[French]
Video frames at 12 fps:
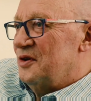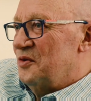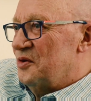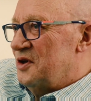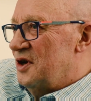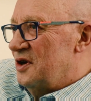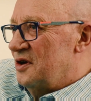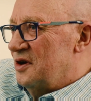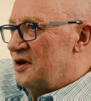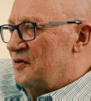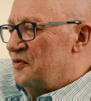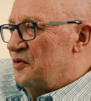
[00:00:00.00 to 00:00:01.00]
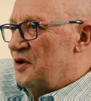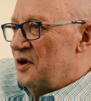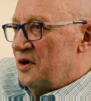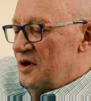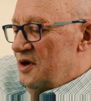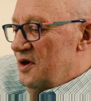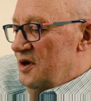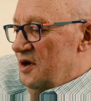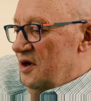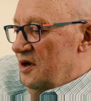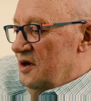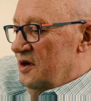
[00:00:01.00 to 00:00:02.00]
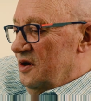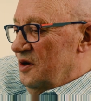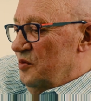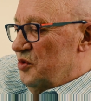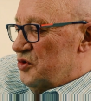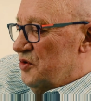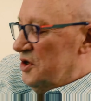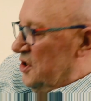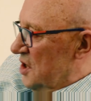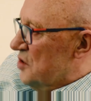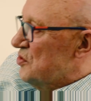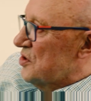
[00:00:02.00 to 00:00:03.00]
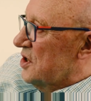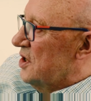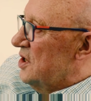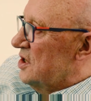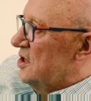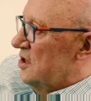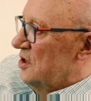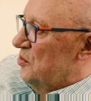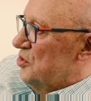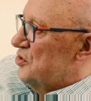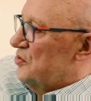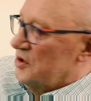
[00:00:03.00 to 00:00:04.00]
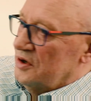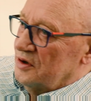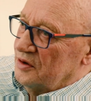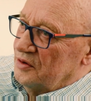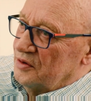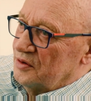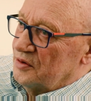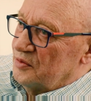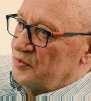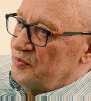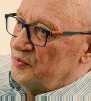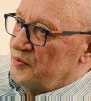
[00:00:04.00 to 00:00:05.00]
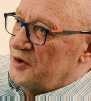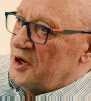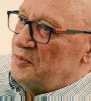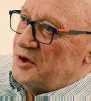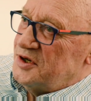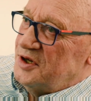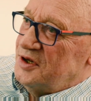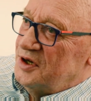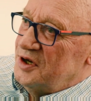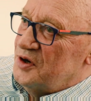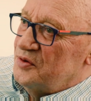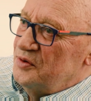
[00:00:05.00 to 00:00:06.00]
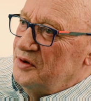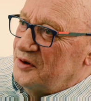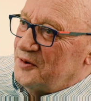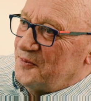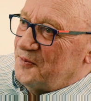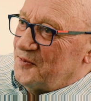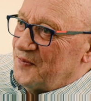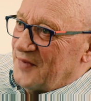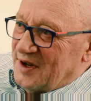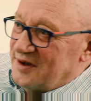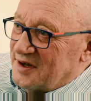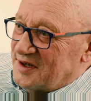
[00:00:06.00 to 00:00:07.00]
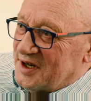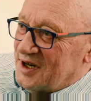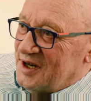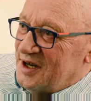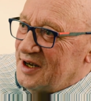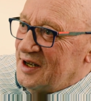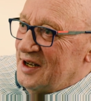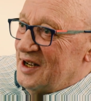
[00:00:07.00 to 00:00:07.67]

Donc il à la fois un, besoin très concret qui est un besoin de capacité d'écoute, ça c'est clair. Mm.